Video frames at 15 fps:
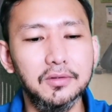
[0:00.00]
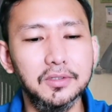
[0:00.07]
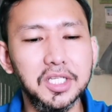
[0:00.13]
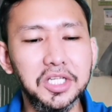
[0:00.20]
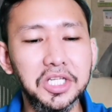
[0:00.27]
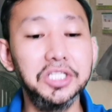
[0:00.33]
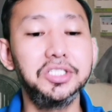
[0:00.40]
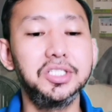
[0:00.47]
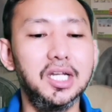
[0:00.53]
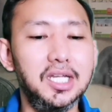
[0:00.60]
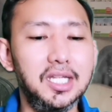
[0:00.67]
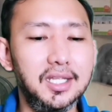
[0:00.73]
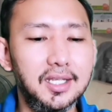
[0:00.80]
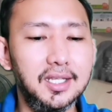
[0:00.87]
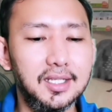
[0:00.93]

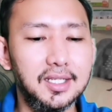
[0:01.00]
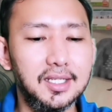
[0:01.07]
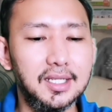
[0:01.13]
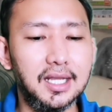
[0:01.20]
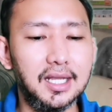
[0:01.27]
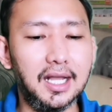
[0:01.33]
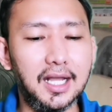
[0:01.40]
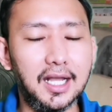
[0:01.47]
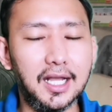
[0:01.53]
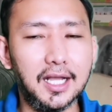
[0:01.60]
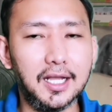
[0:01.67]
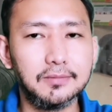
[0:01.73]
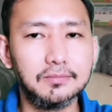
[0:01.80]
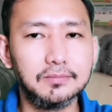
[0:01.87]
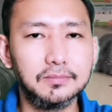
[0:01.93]
initially
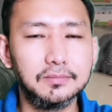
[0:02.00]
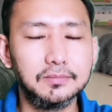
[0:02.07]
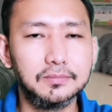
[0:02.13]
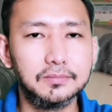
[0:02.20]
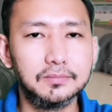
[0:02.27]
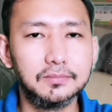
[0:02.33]
um,